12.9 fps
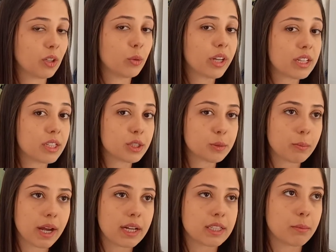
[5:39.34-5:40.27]
O que a gente
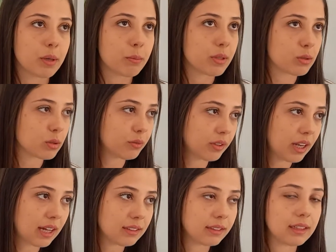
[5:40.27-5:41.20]
pede é para a pessoa
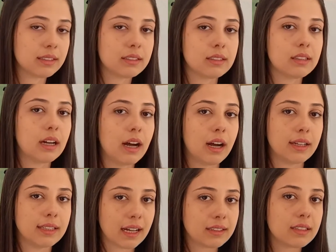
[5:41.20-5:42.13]
ficar atenta à
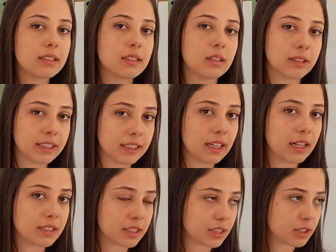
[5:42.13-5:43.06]
data da
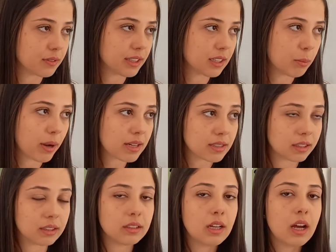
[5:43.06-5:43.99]
localidade que a gente vai estar tá
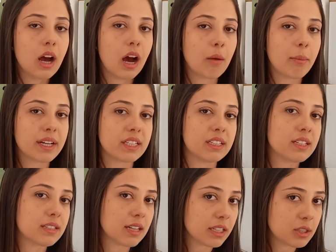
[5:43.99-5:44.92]
passando. A partir
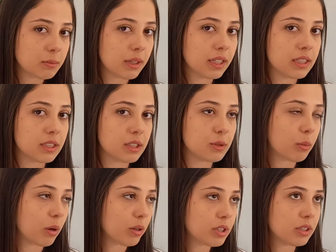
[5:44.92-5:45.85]
das sete e meia a gente
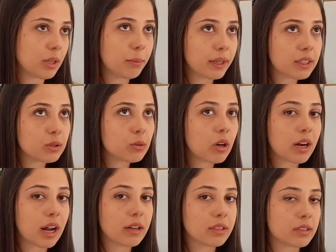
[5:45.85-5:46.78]
pode, depende do
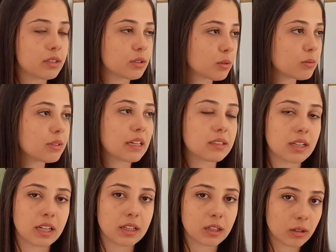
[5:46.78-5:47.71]
horário que a gente consegue
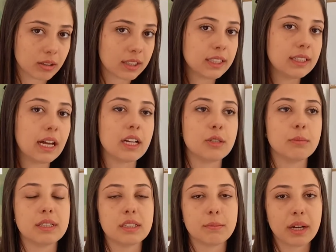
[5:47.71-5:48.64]
chegar na localidade,
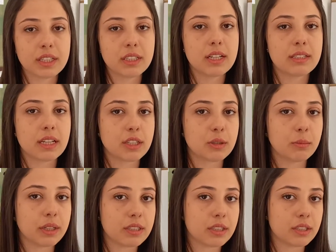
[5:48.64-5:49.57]
mas a partir das sete e
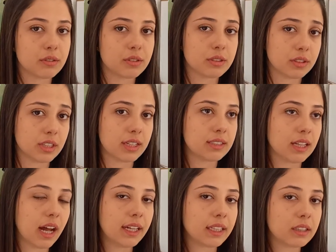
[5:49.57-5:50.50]
meia a gente já
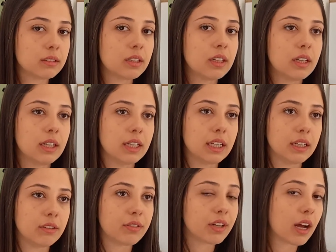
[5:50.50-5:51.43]
está indo
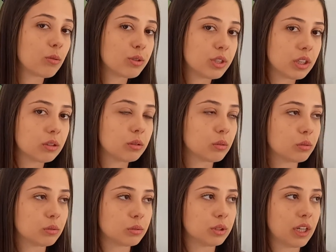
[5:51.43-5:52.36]
e ficar o dia
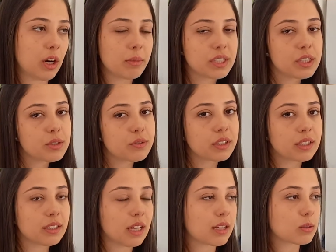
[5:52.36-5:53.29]
todo. Geralmente a gente fica
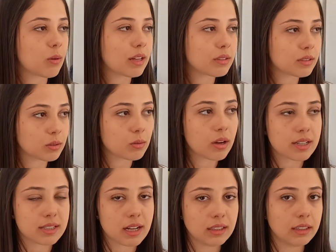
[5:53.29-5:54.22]
até as quatro, cinco
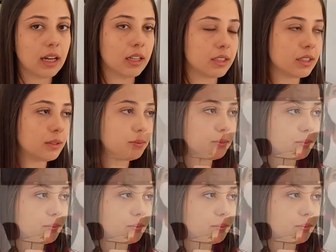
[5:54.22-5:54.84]
horas da tarde.